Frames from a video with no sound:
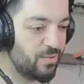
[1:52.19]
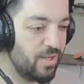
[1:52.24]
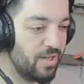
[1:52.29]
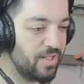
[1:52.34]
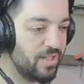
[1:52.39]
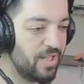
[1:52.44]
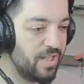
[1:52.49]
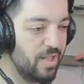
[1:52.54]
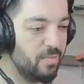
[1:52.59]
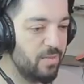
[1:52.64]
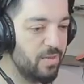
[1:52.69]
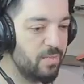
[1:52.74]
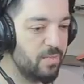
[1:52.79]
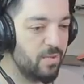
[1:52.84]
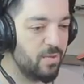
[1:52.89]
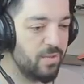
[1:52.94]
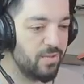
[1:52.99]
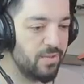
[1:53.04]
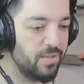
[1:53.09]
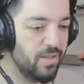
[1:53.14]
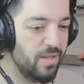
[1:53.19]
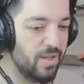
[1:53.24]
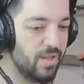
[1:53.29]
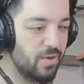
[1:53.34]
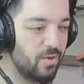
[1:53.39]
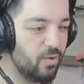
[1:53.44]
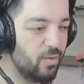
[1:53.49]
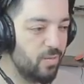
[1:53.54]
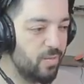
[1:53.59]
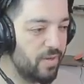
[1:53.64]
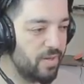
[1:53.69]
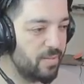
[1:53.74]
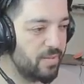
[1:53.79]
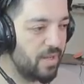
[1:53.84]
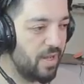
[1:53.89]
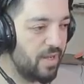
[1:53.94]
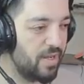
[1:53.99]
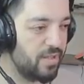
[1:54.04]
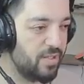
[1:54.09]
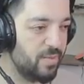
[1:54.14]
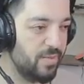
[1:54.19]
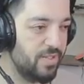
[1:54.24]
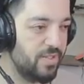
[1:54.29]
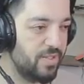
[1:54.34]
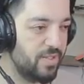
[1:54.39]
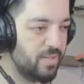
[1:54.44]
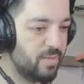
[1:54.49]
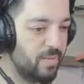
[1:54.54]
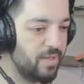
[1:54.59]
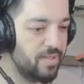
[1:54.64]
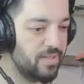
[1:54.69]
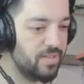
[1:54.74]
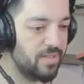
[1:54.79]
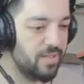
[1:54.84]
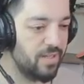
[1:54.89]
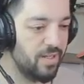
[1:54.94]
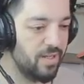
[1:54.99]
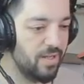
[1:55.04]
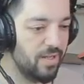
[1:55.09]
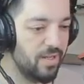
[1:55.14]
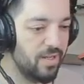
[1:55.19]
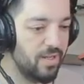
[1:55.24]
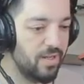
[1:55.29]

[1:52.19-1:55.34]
Özellikle M24 umarım karşıma çıkmaz.